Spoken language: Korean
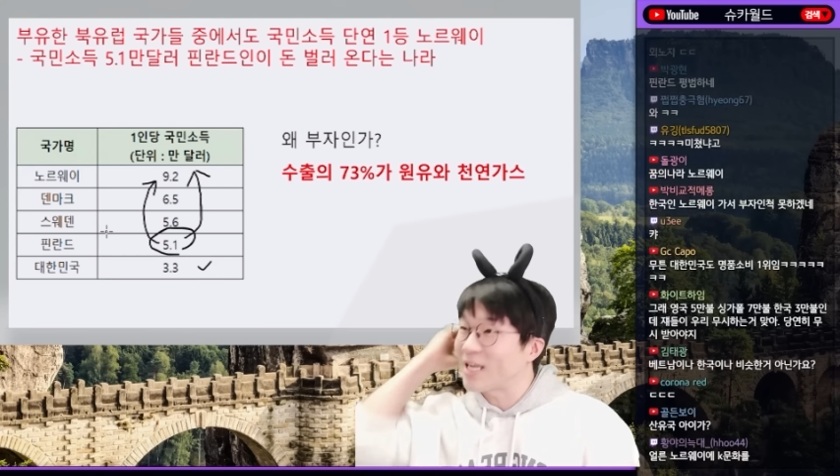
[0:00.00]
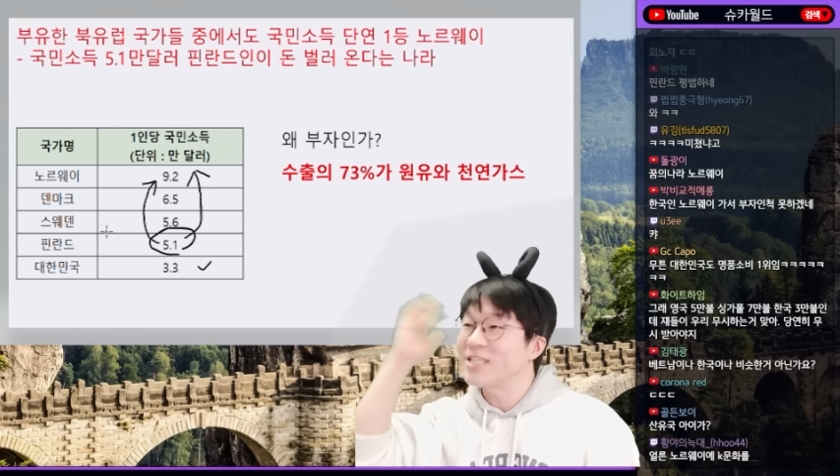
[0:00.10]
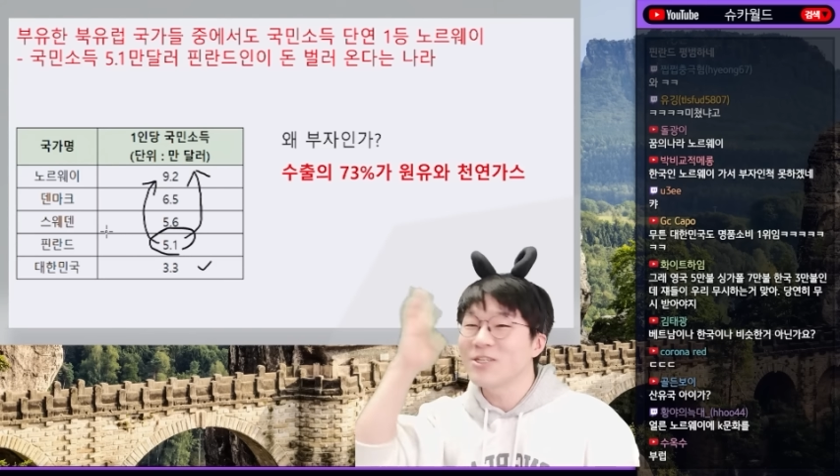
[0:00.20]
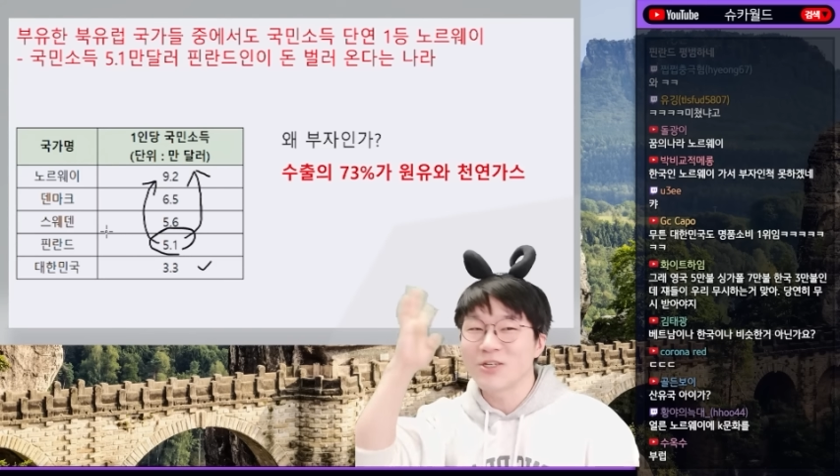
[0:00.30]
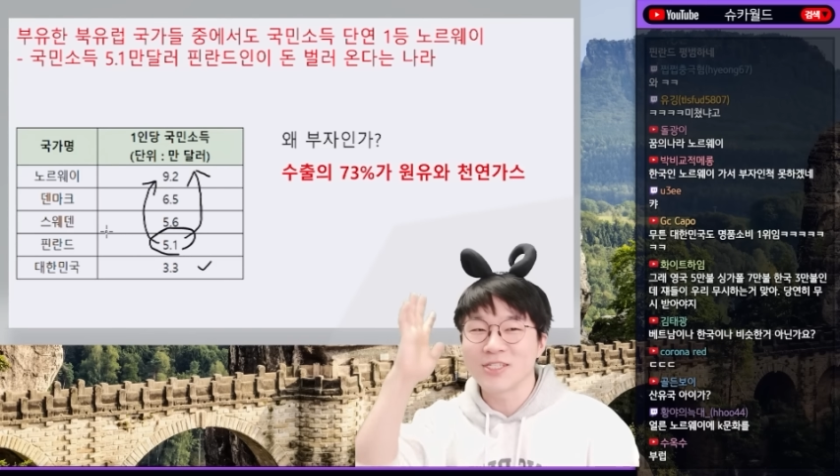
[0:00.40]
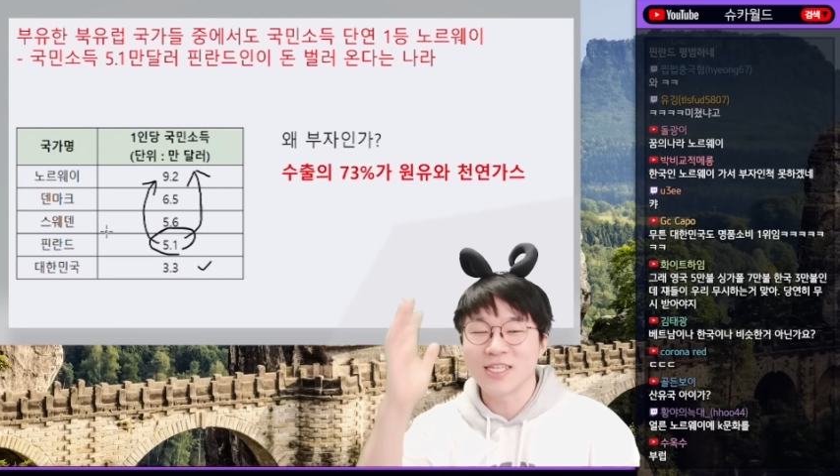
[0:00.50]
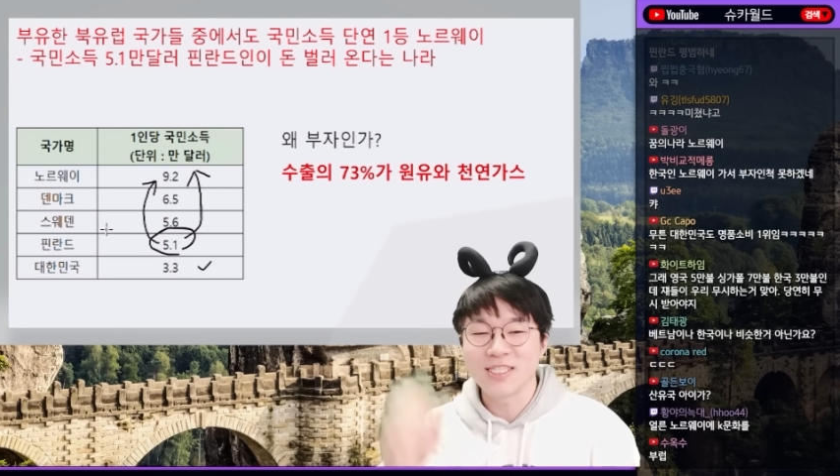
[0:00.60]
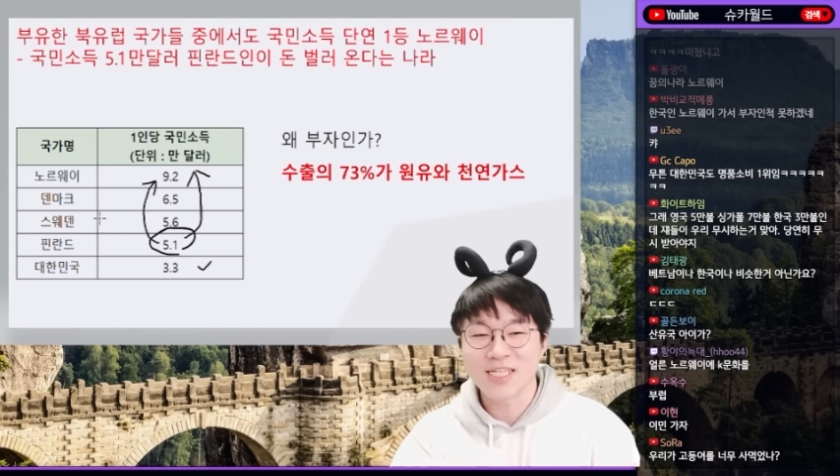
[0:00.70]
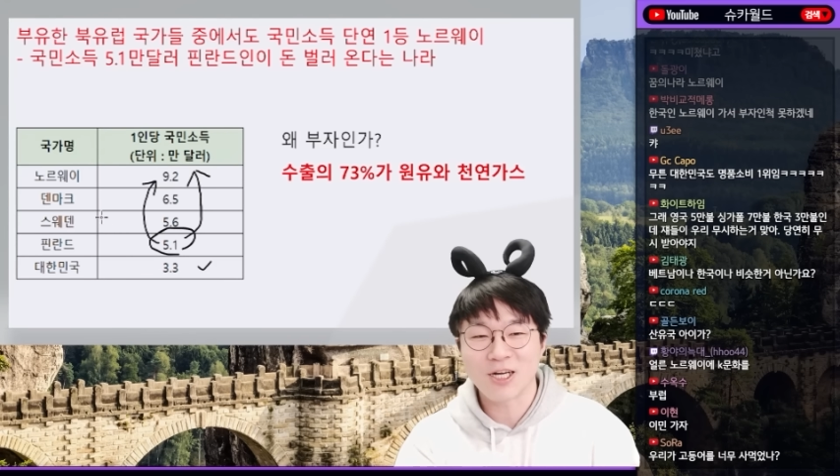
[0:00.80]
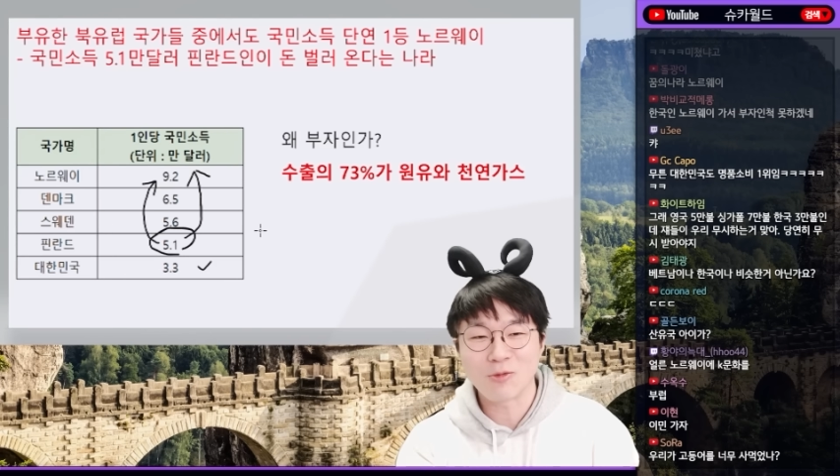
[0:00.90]
라는 거를
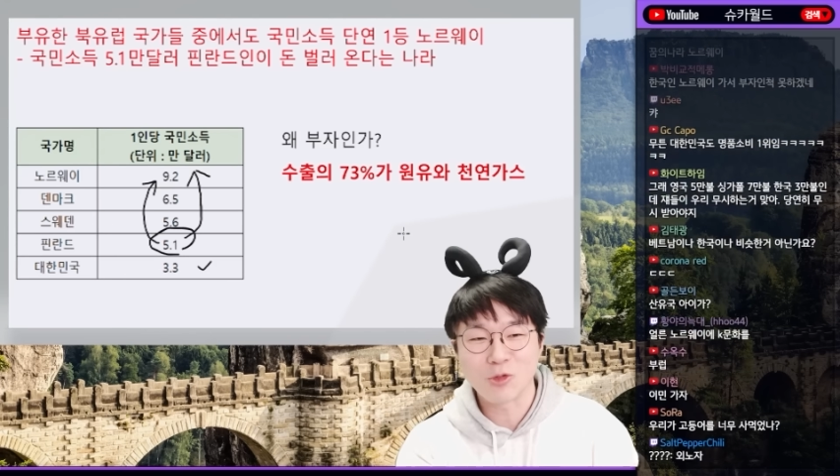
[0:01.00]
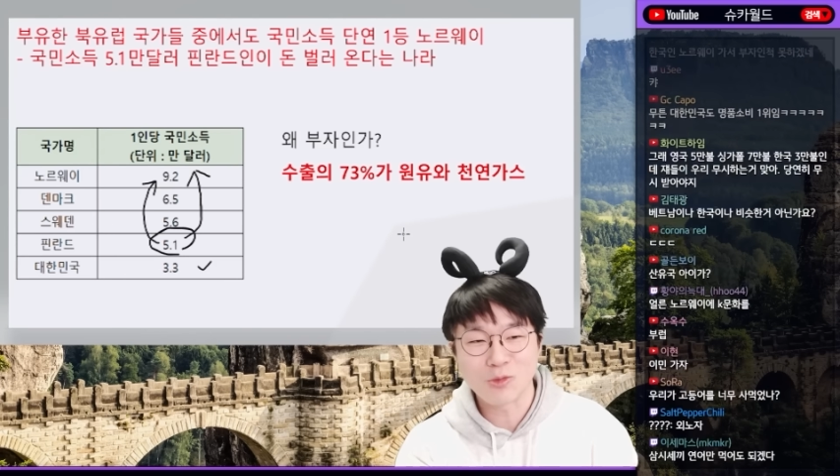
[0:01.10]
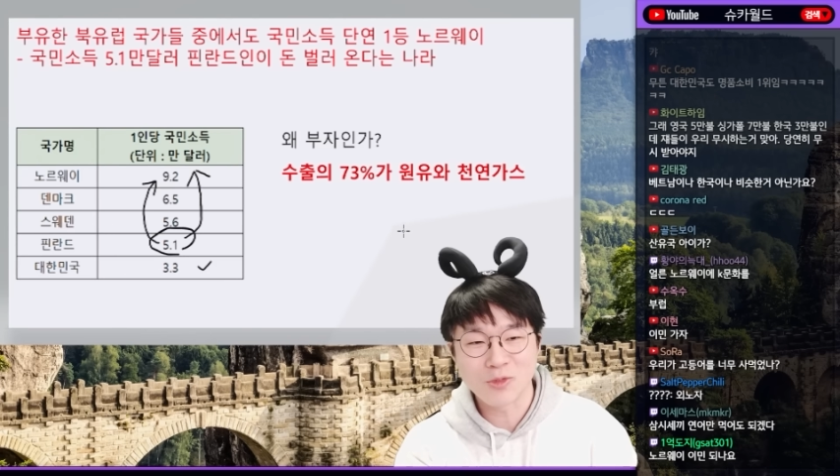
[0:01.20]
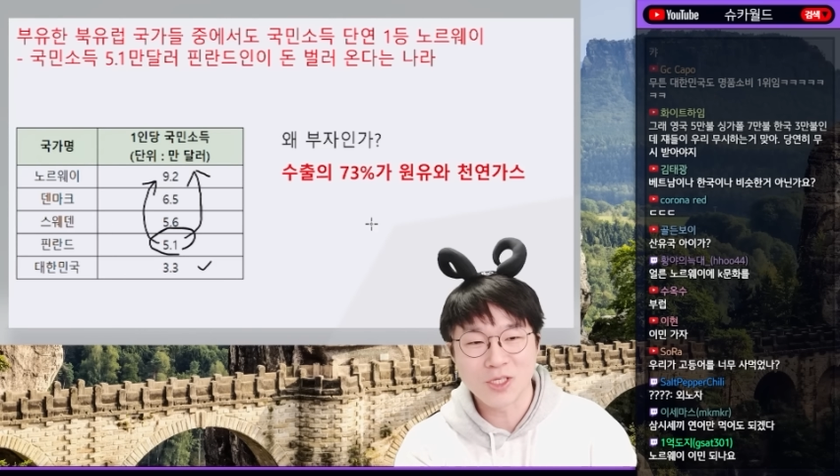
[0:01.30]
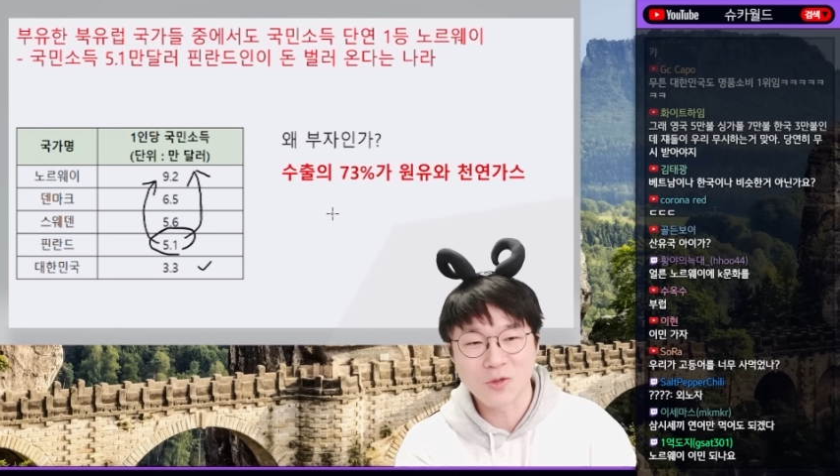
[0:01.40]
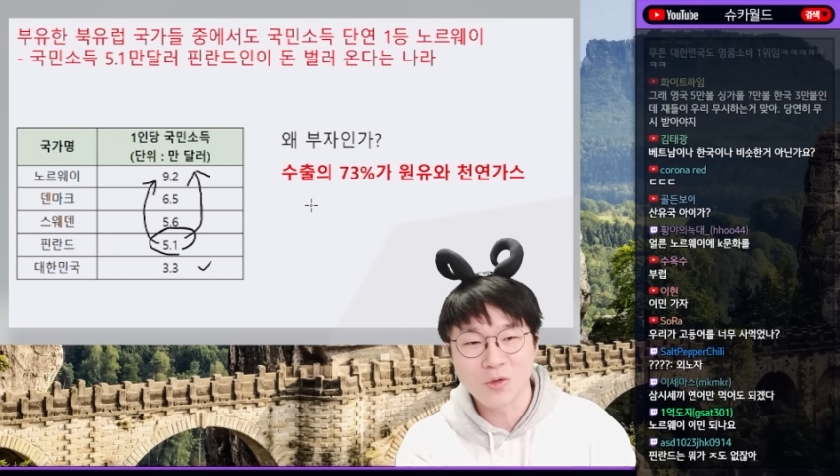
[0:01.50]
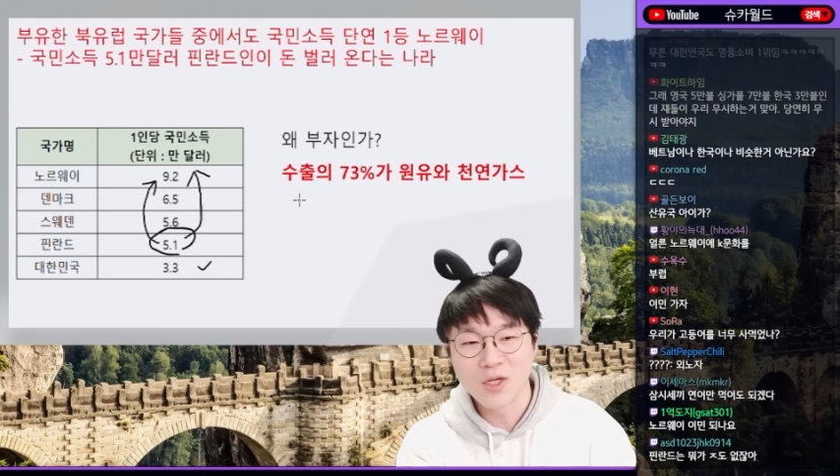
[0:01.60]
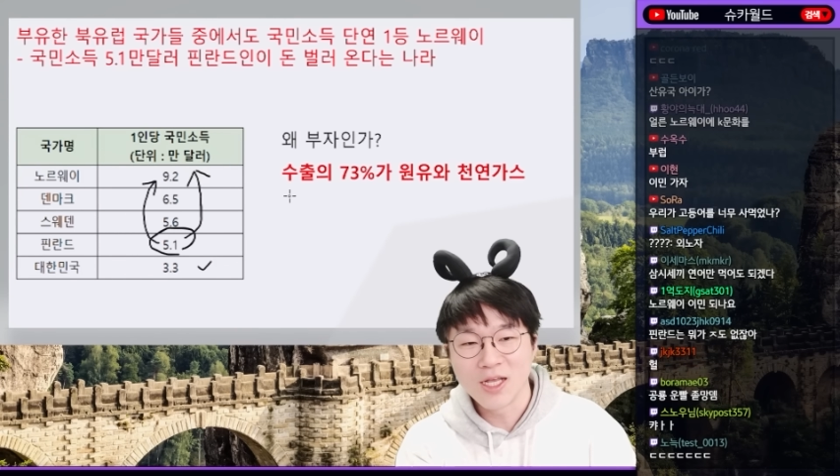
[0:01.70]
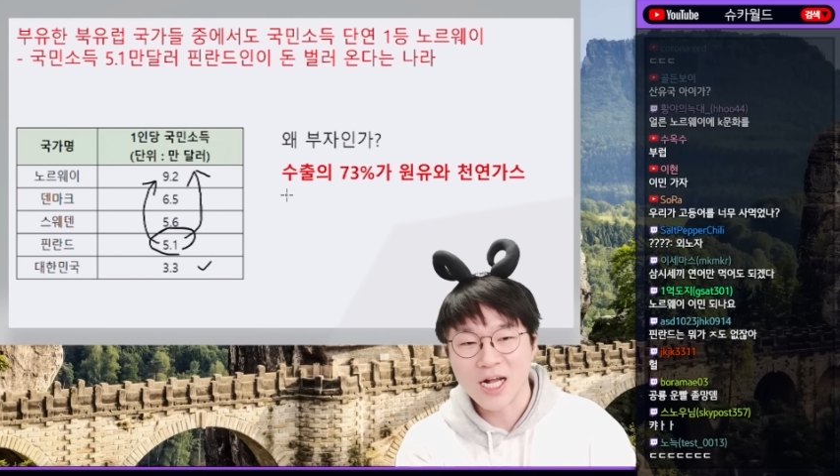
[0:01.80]
인식하고 보시면 되고,